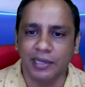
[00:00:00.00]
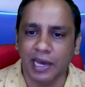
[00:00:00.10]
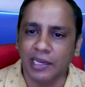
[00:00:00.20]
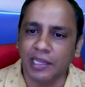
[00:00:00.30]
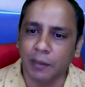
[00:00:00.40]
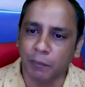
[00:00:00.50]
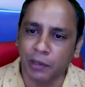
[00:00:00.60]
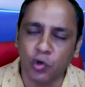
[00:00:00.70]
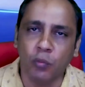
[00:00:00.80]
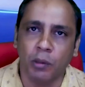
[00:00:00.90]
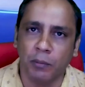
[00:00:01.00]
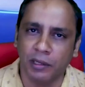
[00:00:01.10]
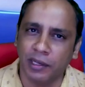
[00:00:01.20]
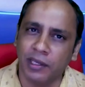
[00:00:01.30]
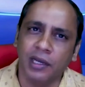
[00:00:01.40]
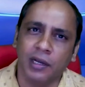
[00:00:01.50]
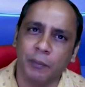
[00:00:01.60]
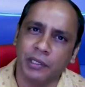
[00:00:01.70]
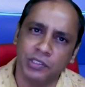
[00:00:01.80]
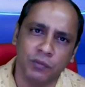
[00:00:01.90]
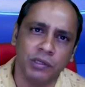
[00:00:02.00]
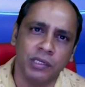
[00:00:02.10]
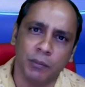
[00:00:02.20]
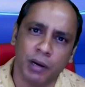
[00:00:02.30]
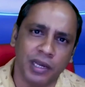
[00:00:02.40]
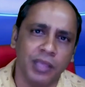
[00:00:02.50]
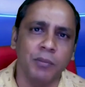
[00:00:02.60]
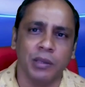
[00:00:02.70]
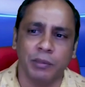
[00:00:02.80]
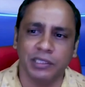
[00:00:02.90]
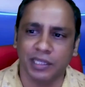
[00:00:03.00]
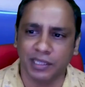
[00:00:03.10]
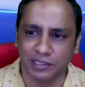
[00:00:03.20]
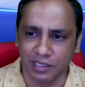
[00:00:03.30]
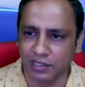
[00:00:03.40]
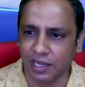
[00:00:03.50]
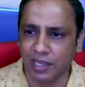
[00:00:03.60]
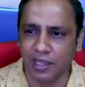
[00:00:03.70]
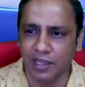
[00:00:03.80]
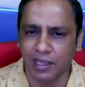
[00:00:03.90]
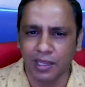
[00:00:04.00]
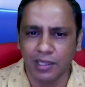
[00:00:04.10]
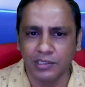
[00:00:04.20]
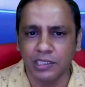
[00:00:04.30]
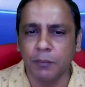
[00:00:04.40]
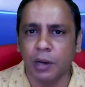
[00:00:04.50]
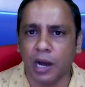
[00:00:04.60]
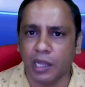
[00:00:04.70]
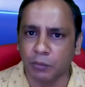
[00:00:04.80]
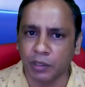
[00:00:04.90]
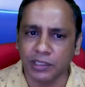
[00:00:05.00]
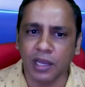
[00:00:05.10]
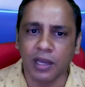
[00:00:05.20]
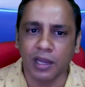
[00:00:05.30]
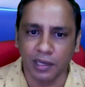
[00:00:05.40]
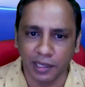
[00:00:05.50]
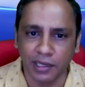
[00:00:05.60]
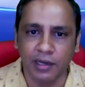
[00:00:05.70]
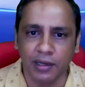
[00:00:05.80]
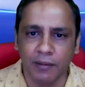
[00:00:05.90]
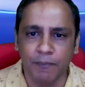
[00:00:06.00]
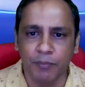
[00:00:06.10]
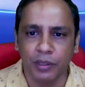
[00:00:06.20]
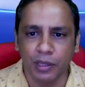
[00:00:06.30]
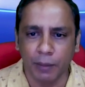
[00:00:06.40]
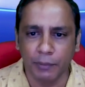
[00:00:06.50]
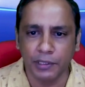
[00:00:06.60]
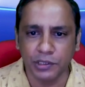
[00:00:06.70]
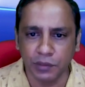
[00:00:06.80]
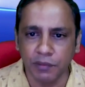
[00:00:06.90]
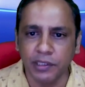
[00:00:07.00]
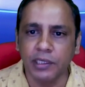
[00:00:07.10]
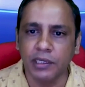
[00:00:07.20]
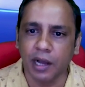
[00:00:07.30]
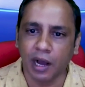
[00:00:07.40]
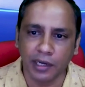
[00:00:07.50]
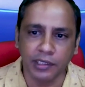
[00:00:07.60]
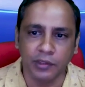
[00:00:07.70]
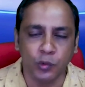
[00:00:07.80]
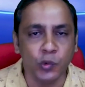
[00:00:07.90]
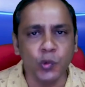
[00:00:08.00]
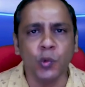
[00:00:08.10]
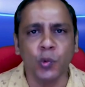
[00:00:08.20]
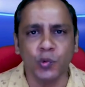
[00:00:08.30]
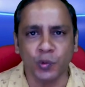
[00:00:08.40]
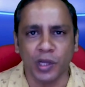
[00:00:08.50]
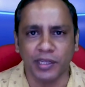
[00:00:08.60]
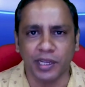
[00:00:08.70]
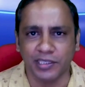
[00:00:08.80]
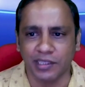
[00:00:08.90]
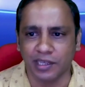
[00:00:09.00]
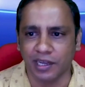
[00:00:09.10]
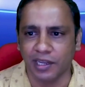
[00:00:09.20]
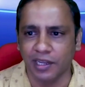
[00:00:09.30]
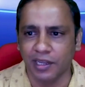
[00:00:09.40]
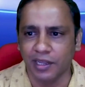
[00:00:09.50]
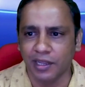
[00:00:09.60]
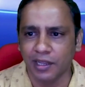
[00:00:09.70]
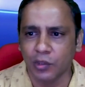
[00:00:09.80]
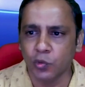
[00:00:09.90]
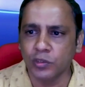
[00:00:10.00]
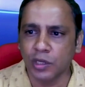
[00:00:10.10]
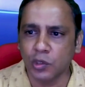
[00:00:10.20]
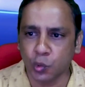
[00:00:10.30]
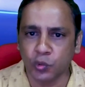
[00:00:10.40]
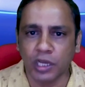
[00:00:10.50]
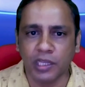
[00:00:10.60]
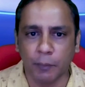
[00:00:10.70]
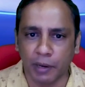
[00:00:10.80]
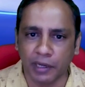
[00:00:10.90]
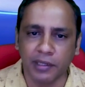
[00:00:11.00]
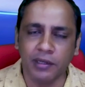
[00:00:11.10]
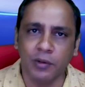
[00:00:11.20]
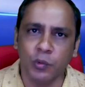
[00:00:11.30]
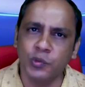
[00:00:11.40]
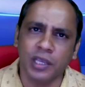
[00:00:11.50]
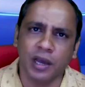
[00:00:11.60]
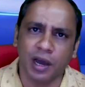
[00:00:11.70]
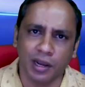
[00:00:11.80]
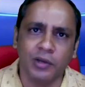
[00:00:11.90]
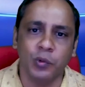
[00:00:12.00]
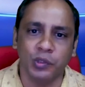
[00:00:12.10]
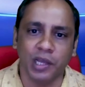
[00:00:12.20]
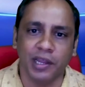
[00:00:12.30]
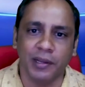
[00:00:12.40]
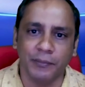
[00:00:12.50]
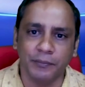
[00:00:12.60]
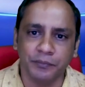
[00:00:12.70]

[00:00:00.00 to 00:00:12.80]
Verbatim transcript: डायरी के पन्नों में भी लेखक अपने जीवन के बारे में ही बताता चलता है जब आत्मकथा का लेखक अपने जीवन की कहानी दूसरों को सुनाना चाहता है तो उसका श्रोता या पाठक उससे अलग होता है